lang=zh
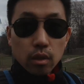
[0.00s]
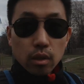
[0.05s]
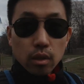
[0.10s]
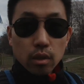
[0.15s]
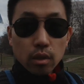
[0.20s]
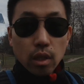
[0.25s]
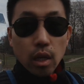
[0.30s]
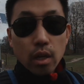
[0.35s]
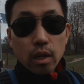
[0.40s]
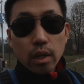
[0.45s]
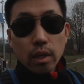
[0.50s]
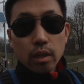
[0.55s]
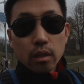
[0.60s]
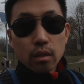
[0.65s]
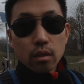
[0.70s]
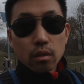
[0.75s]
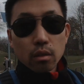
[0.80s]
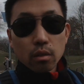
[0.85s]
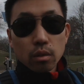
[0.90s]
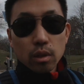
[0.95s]
那当
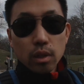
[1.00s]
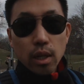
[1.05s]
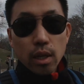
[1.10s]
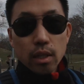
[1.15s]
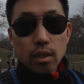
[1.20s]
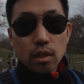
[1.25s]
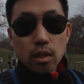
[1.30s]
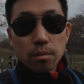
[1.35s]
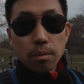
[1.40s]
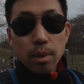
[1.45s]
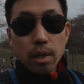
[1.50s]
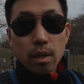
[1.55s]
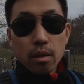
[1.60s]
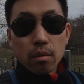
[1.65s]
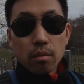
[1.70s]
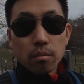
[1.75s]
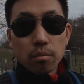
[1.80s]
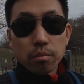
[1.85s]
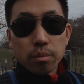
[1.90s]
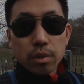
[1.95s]
然有，在这
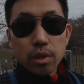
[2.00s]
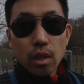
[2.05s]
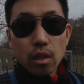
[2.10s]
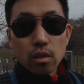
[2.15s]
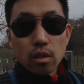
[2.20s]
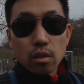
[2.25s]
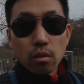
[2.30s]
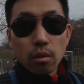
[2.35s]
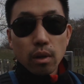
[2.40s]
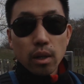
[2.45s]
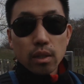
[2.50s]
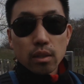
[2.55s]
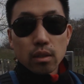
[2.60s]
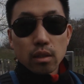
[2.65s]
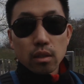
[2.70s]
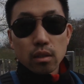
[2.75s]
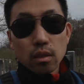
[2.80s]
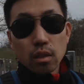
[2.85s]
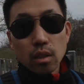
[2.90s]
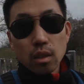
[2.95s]
边比较喜欢
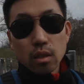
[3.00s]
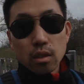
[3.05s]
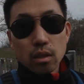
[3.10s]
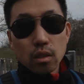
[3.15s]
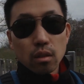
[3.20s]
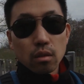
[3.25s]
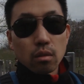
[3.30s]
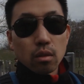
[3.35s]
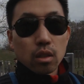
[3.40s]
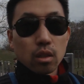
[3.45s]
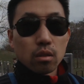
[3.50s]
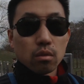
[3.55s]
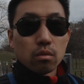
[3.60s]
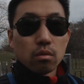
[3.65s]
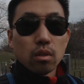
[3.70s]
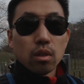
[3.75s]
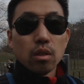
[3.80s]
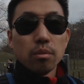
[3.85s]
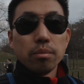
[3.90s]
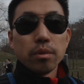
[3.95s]
骑车子的，或者
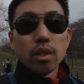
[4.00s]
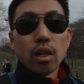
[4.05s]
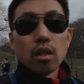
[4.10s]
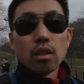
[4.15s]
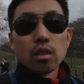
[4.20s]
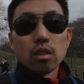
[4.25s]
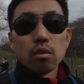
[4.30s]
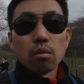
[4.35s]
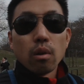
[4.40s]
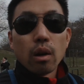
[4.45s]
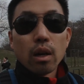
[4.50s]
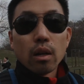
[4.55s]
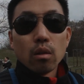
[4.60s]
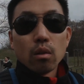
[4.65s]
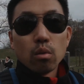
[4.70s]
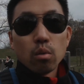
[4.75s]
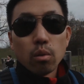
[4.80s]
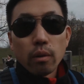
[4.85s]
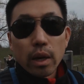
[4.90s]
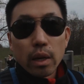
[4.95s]
说比较喜欢
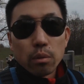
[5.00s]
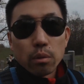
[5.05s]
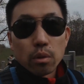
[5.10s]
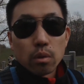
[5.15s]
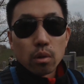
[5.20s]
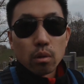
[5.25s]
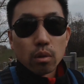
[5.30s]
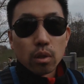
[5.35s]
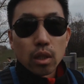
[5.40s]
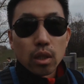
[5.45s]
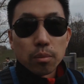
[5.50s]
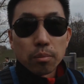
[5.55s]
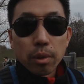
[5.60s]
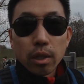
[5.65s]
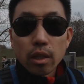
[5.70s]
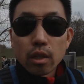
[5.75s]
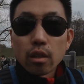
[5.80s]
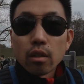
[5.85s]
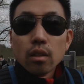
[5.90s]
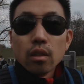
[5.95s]
户外运动的
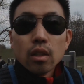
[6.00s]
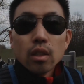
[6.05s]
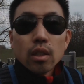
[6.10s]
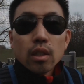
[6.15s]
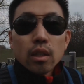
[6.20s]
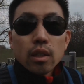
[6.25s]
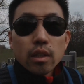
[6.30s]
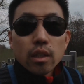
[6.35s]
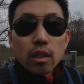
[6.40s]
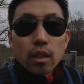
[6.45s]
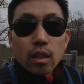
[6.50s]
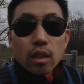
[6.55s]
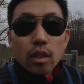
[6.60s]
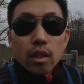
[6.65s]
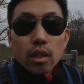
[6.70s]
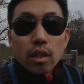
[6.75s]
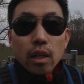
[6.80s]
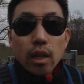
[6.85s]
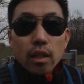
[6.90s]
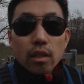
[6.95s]
朋友，也可
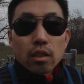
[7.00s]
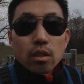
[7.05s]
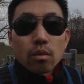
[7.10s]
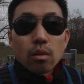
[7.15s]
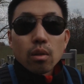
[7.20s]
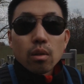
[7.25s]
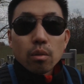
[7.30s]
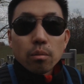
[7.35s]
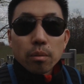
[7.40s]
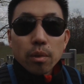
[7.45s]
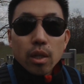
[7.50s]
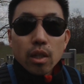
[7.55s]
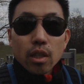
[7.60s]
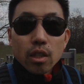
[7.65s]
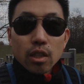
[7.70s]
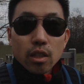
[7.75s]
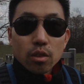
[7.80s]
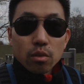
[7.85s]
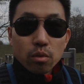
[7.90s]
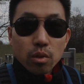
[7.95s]
以联系我，我们
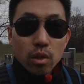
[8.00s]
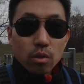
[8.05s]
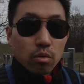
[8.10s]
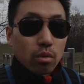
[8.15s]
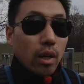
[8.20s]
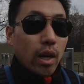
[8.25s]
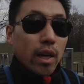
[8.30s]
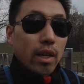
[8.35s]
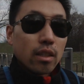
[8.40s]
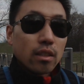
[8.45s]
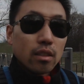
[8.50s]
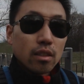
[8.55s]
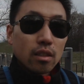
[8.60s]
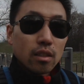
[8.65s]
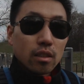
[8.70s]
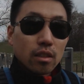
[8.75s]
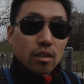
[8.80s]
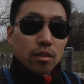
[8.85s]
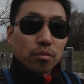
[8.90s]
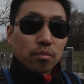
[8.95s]
可以约出来一
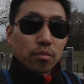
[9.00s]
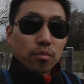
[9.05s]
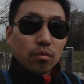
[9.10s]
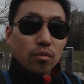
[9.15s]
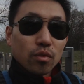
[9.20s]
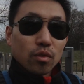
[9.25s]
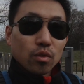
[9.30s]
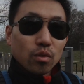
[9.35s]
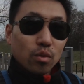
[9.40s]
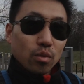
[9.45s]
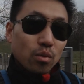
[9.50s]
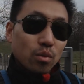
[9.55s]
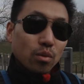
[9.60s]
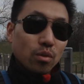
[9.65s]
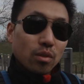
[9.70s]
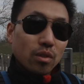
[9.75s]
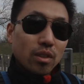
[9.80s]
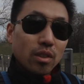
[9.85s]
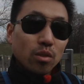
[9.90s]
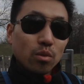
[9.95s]
起，嗯，
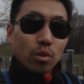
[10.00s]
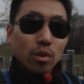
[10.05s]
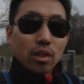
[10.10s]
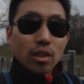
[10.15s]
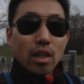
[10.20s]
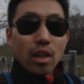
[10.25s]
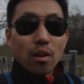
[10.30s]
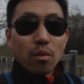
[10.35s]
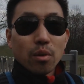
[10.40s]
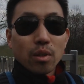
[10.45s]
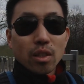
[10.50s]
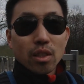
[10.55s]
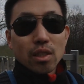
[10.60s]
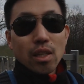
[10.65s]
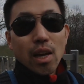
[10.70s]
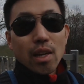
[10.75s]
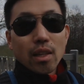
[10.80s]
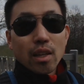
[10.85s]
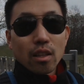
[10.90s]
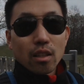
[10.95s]
春天或者
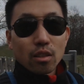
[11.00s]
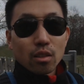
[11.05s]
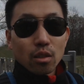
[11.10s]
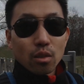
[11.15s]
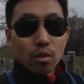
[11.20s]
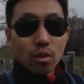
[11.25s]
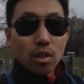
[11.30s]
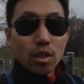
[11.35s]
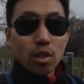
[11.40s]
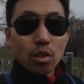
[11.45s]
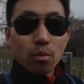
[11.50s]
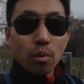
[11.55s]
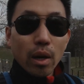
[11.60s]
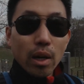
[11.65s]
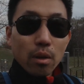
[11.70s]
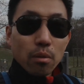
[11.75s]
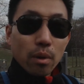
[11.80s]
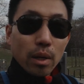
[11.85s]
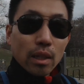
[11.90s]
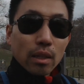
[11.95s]
夏天的时候一起
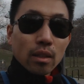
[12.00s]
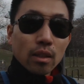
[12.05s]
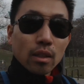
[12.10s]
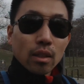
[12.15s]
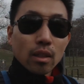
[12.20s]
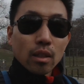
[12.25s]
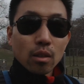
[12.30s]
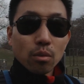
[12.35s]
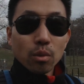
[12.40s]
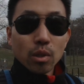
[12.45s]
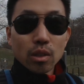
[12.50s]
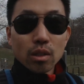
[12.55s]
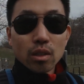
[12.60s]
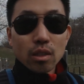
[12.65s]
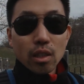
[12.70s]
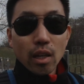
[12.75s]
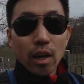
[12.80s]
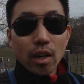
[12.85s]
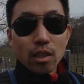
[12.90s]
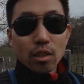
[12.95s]
玩一玩。我
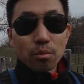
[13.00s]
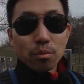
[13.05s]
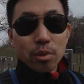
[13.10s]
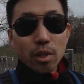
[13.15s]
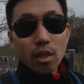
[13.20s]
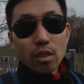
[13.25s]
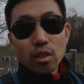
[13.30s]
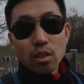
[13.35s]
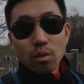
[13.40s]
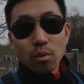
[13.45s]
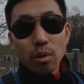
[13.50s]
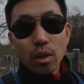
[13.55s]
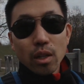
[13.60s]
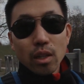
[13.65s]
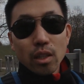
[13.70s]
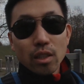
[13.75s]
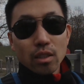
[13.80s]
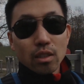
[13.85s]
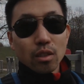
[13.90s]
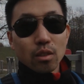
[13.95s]
自己还是比较喜
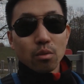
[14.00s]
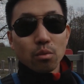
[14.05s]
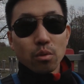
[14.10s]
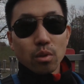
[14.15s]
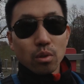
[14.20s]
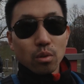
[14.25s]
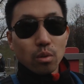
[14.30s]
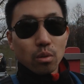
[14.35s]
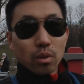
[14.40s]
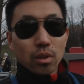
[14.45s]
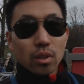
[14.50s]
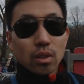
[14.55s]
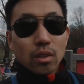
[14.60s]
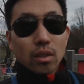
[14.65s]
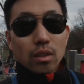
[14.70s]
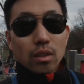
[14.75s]
欢类似的运动。